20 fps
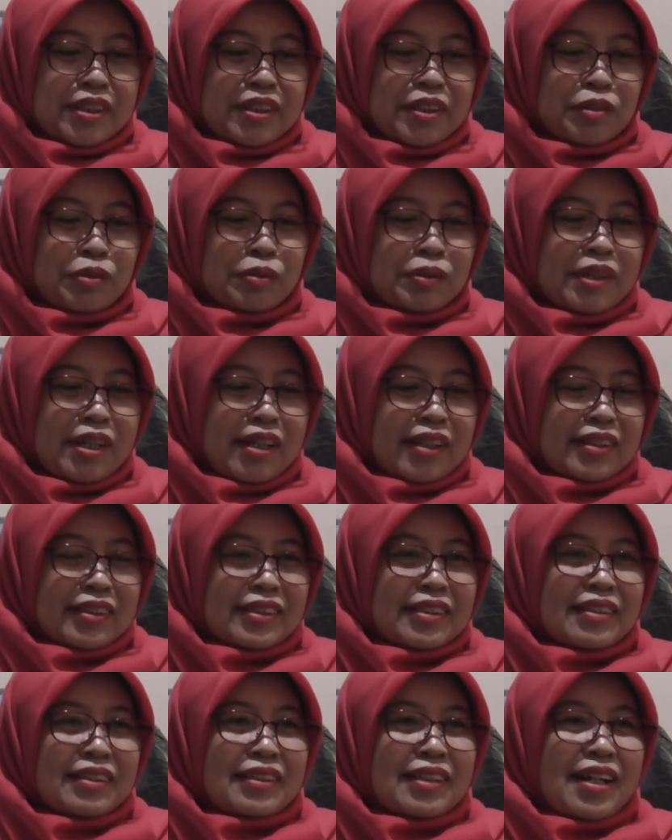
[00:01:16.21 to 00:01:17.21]
Isu yang
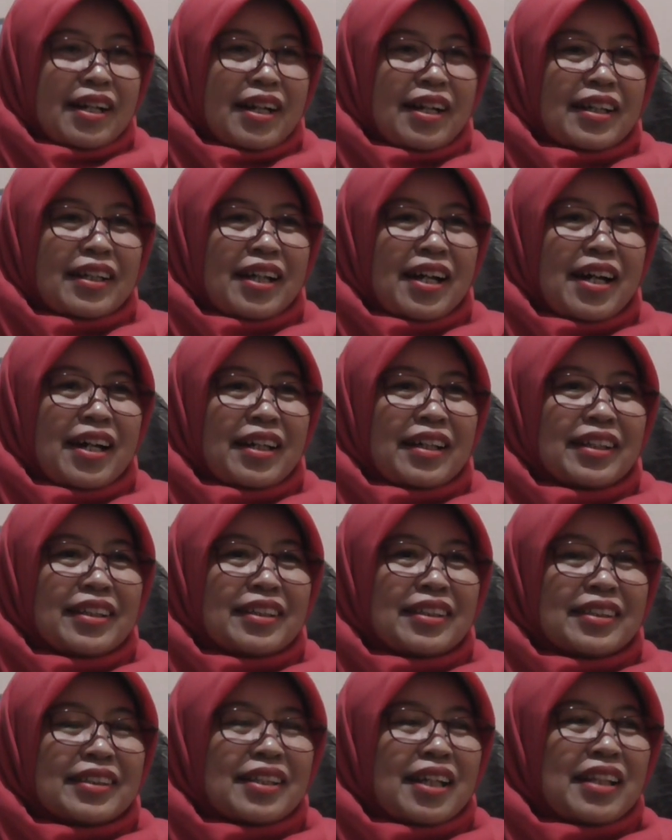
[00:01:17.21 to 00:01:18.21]
akhir-akhir
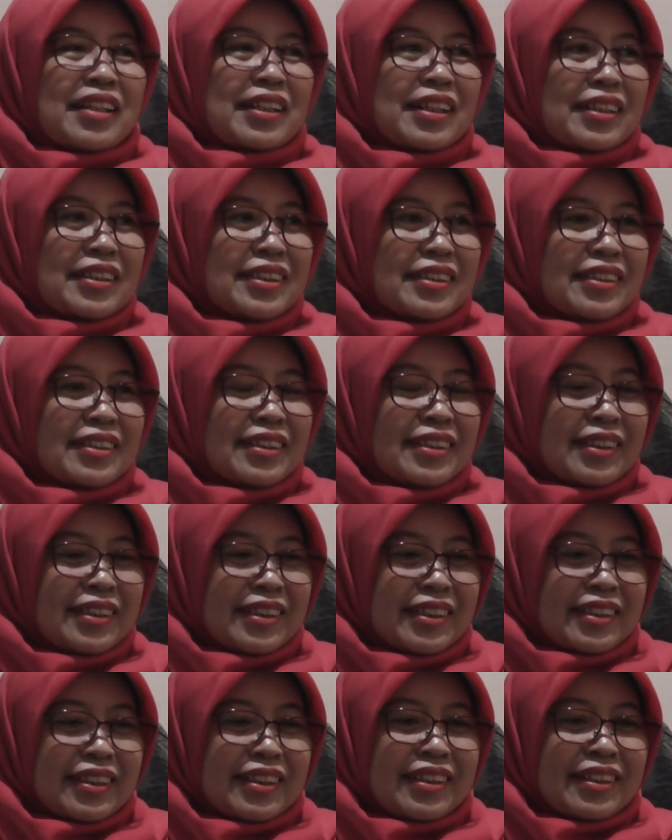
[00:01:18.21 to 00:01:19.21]
ini santer di
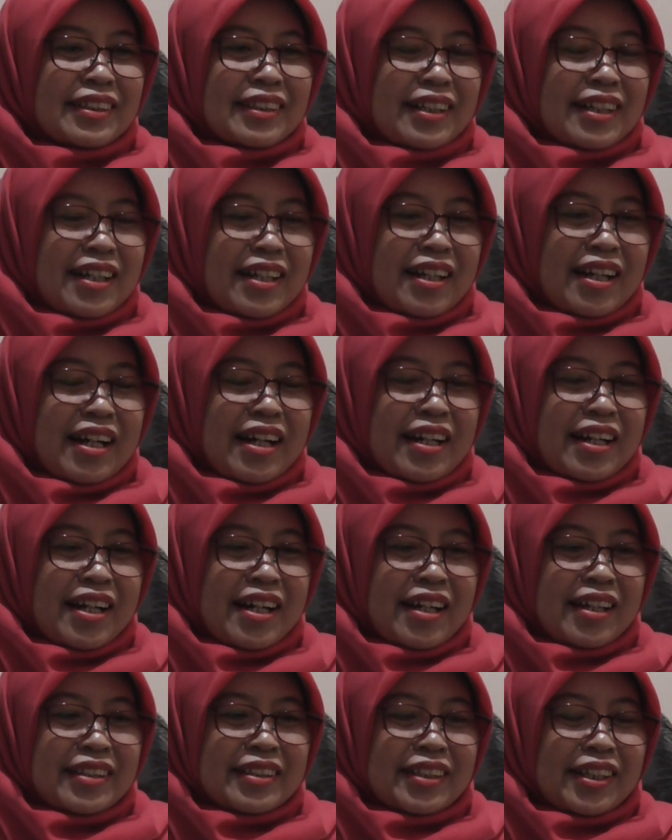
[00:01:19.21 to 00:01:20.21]
eh, kalangan
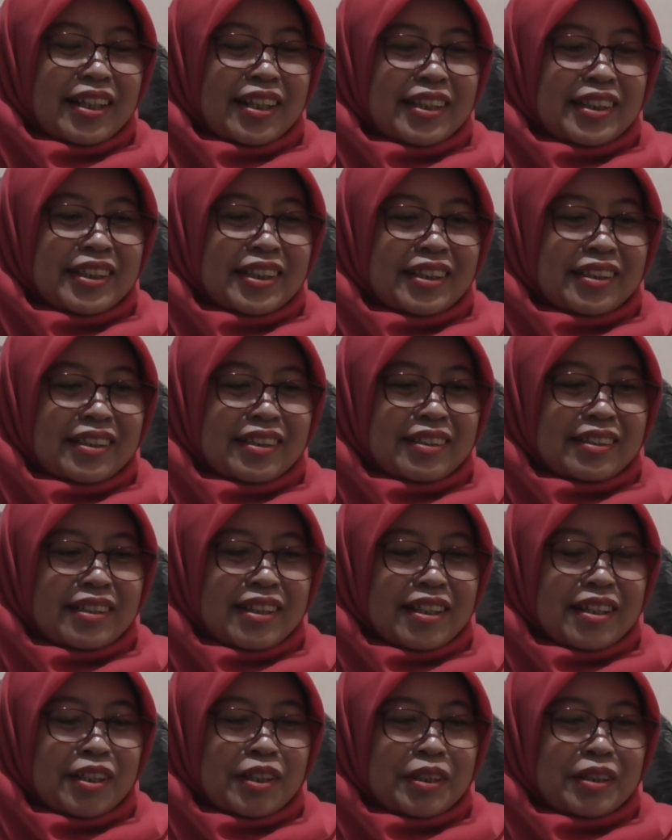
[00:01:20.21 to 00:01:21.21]
ASN ini
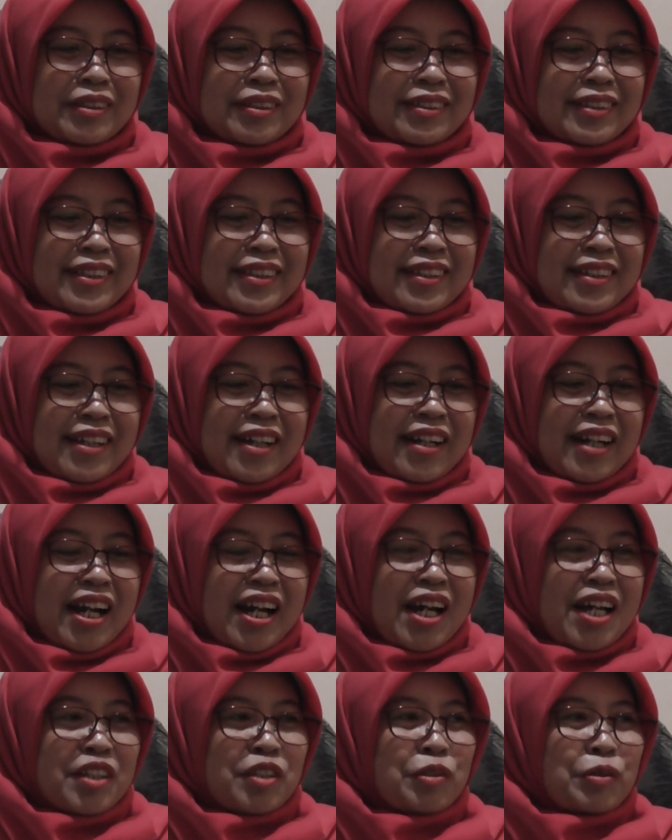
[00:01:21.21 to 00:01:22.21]
kita
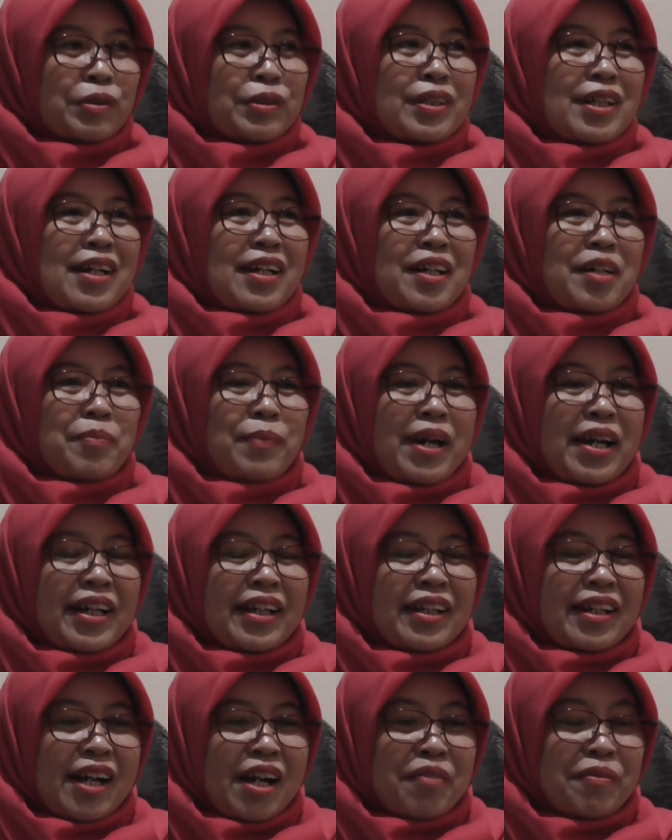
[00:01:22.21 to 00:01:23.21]
karena kasus yang
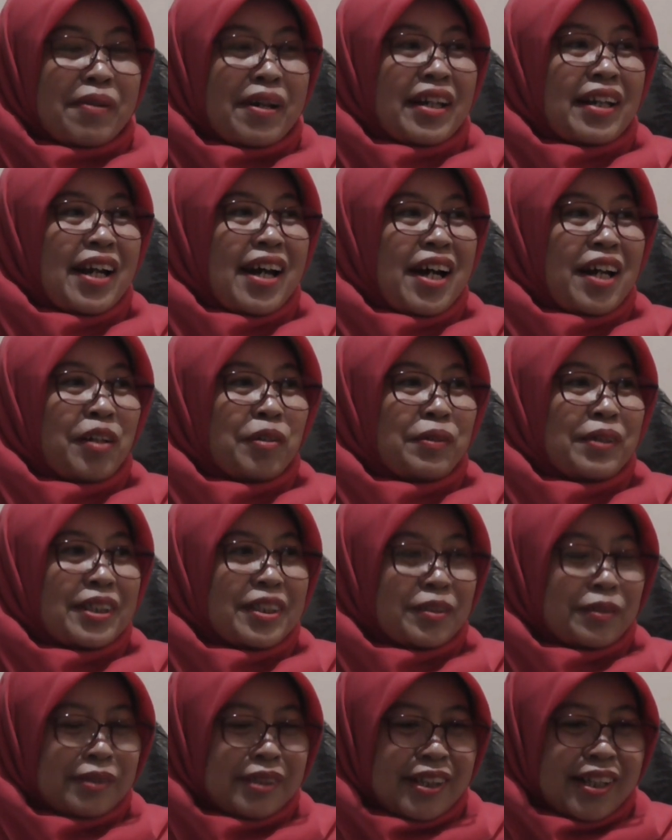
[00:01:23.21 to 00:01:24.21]
kemarin Rafael Alun
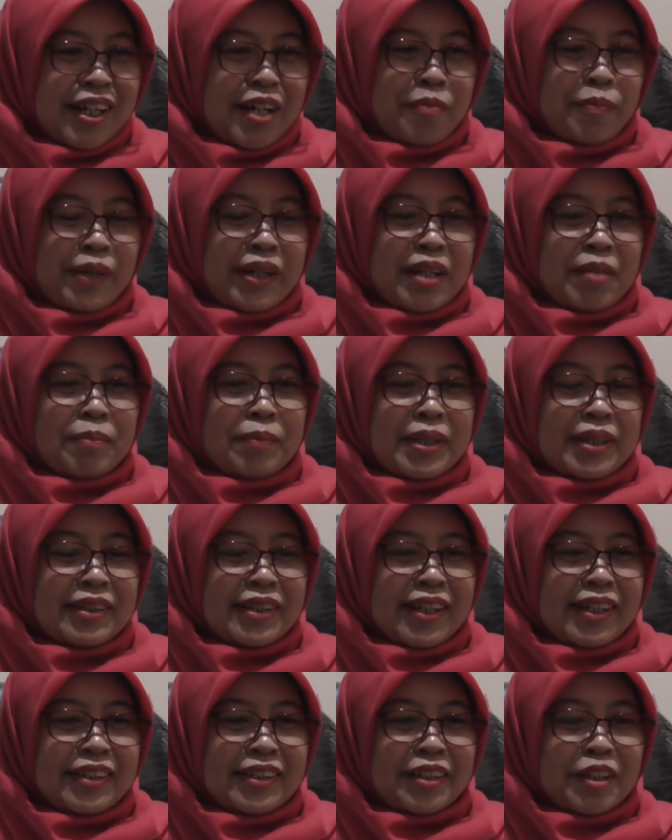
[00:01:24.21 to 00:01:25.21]
itu ya merembet
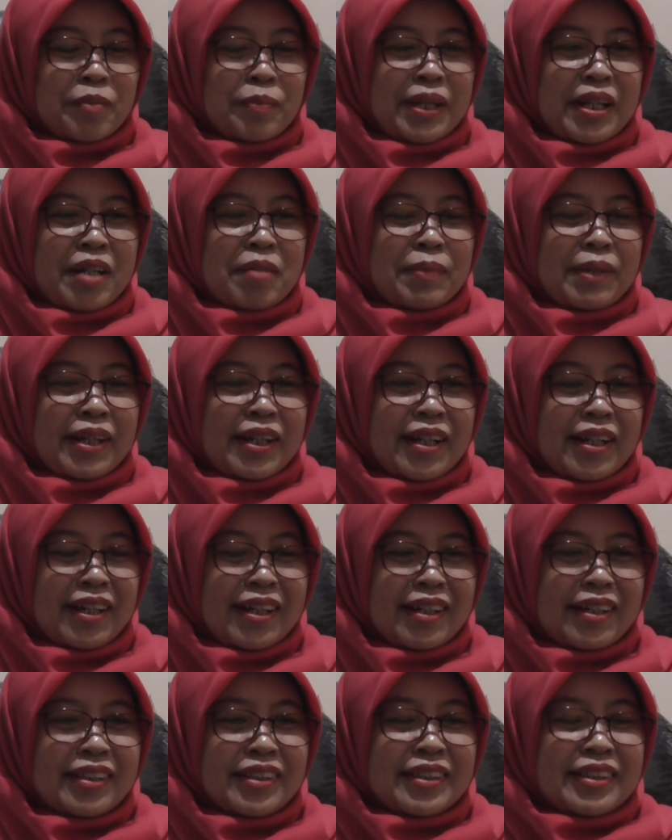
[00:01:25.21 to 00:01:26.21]
akhirnya
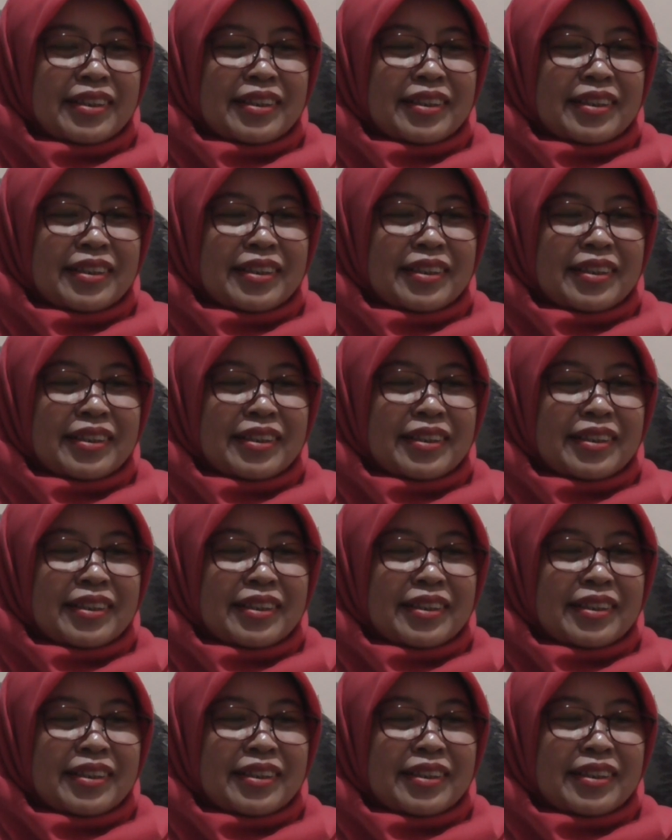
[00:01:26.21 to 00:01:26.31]
kemana-mana